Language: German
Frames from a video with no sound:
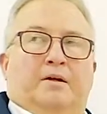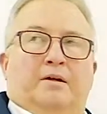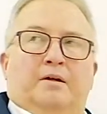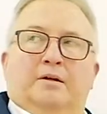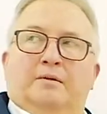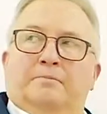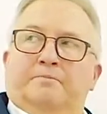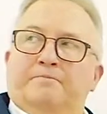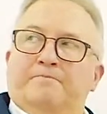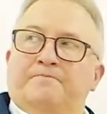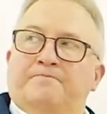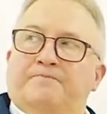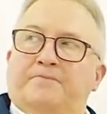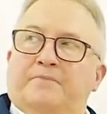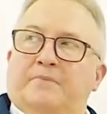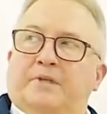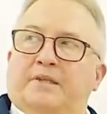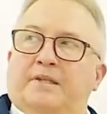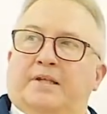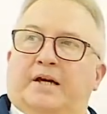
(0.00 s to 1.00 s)
Ähm,
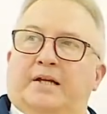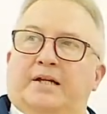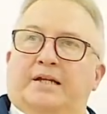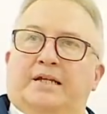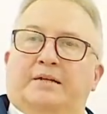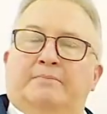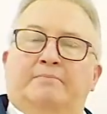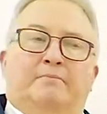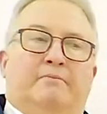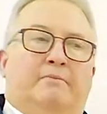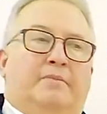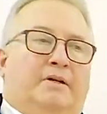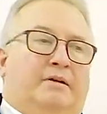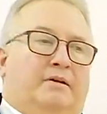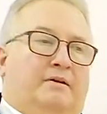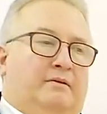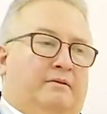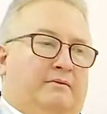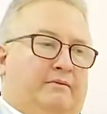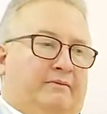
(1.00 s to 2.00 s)
daneben
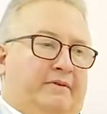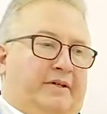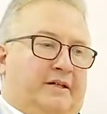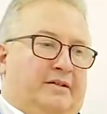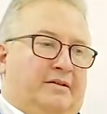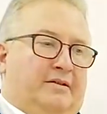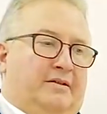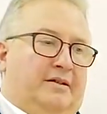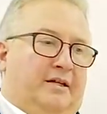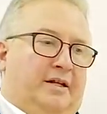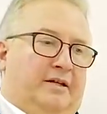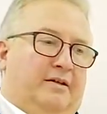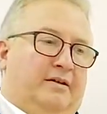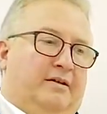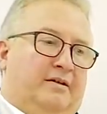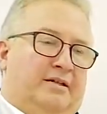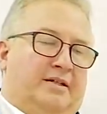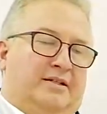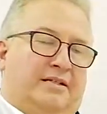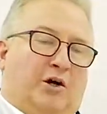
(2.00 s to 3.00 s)
wird dann
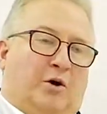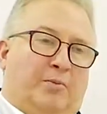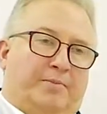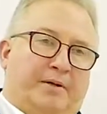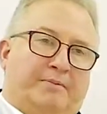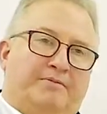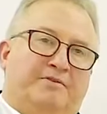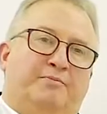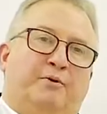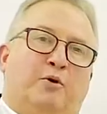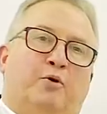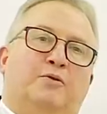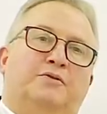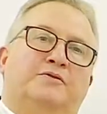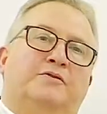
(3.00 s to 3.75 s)
das Hauptamtsbüro